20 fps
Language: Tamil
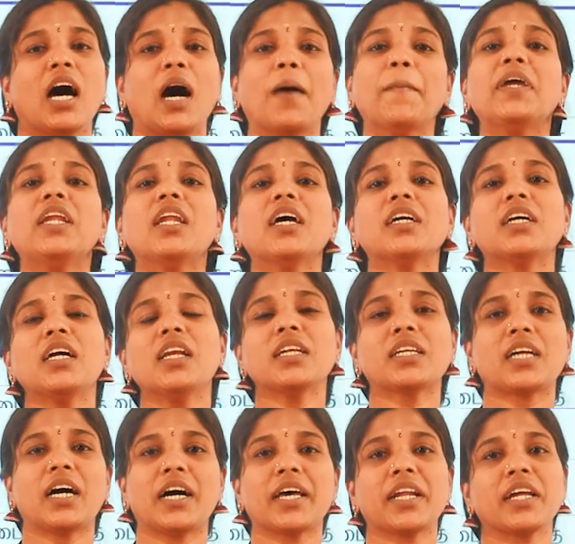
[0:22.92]
அமிலங்கள்
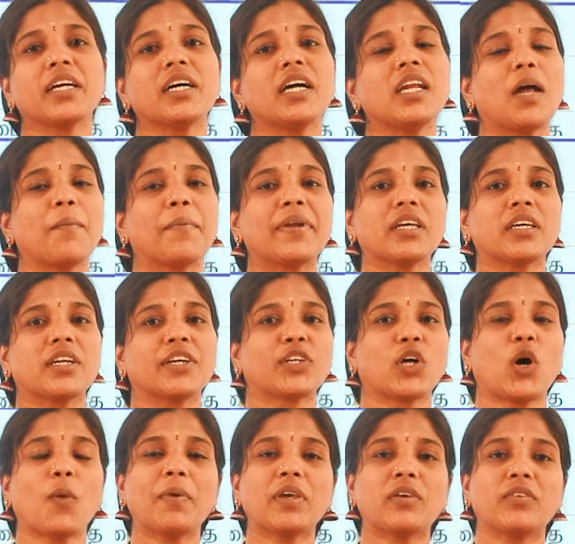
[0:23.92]
காரங்கள் அப்படிங்கிற
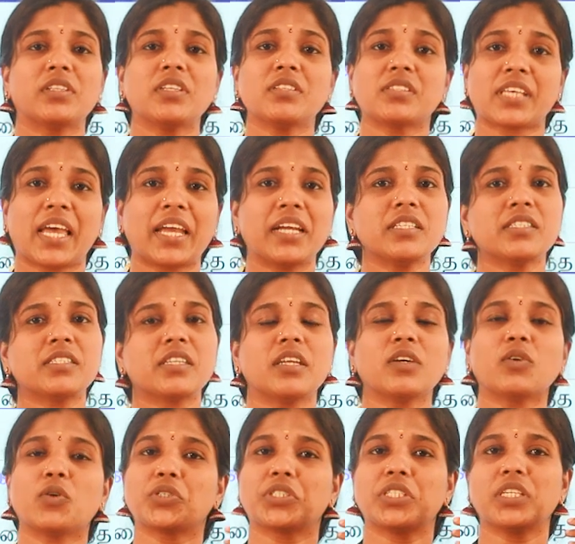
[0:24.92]
டாபிக் வந்து
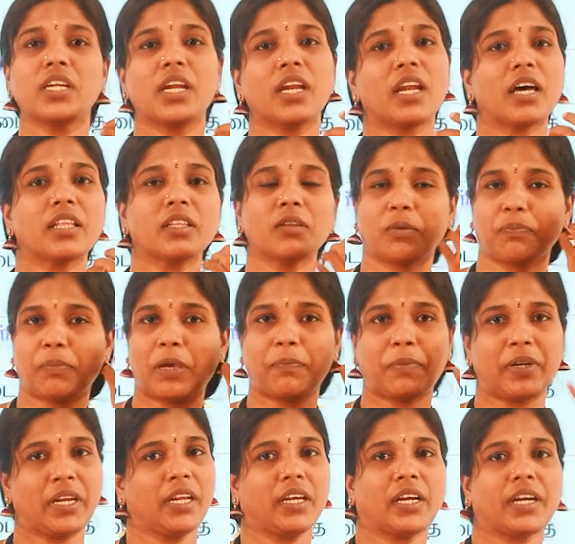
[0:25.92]
சயின்ஸில் கொஷின் இல்லாத
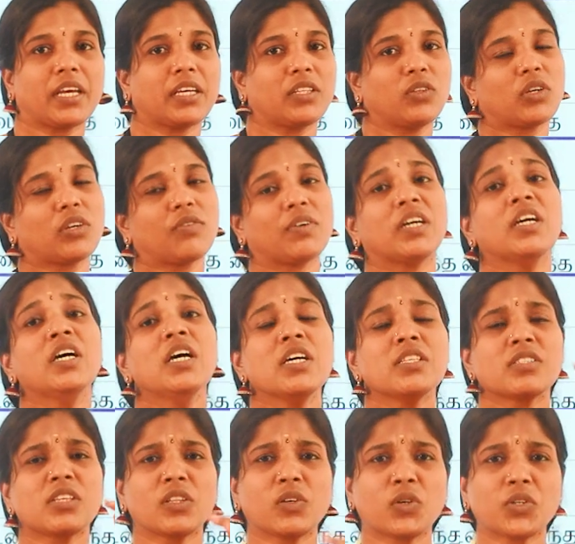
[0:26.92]
பேப்பரே கிடையாது ஓகேவா
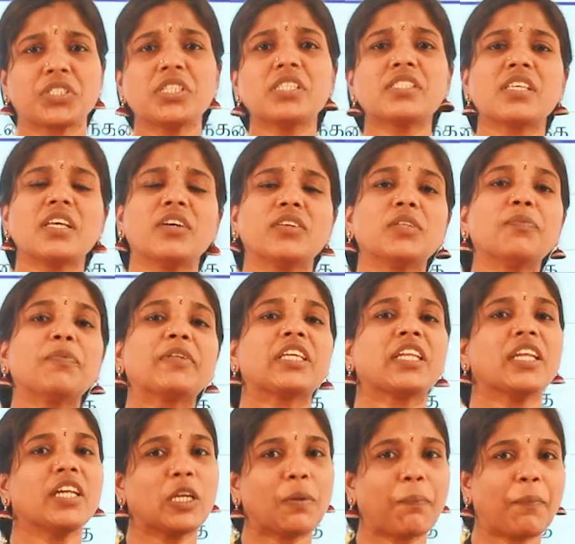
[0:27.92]
ஸோ இந்த கொஷின்ஸை வந்து
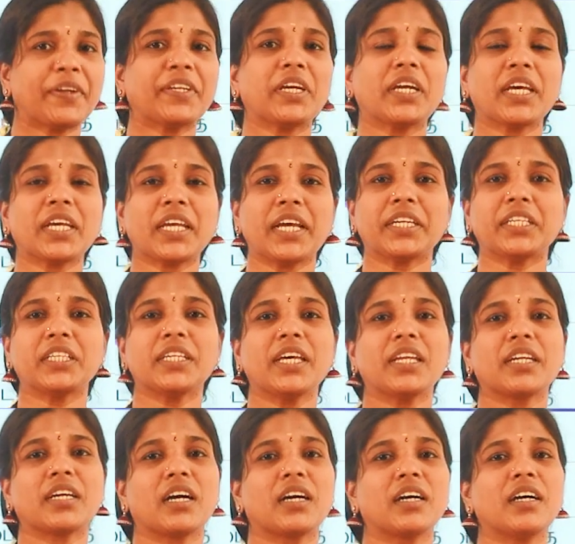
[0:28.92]
பார்த்தீங்கன்னா ரிப்பீட்டடாக
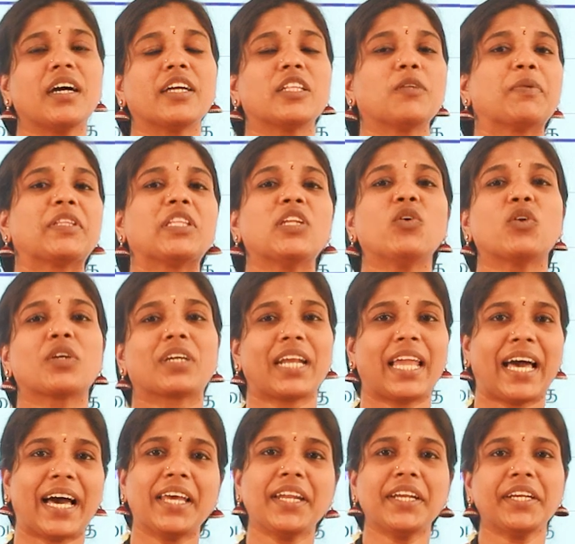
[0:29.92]
கேட்டுகிட்டே இருக்காங்க அதை பற்றின ஒரு
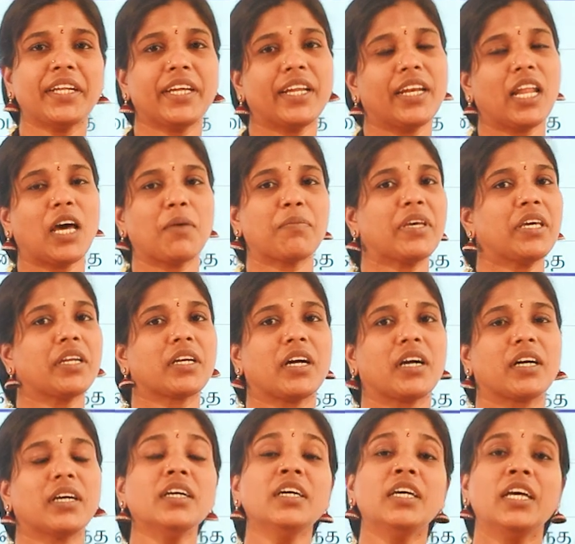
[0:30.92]
கிளாரிட்டி இல்லாமே
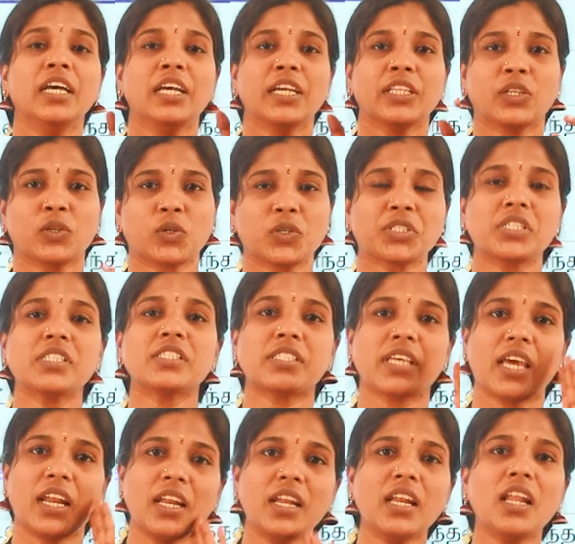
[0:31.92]
இருக்காங்க இந்த
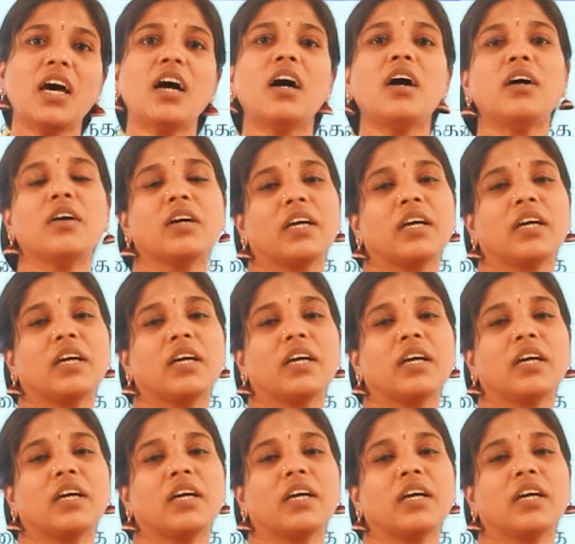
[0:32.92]
கொஷின்ஸ் எல்லா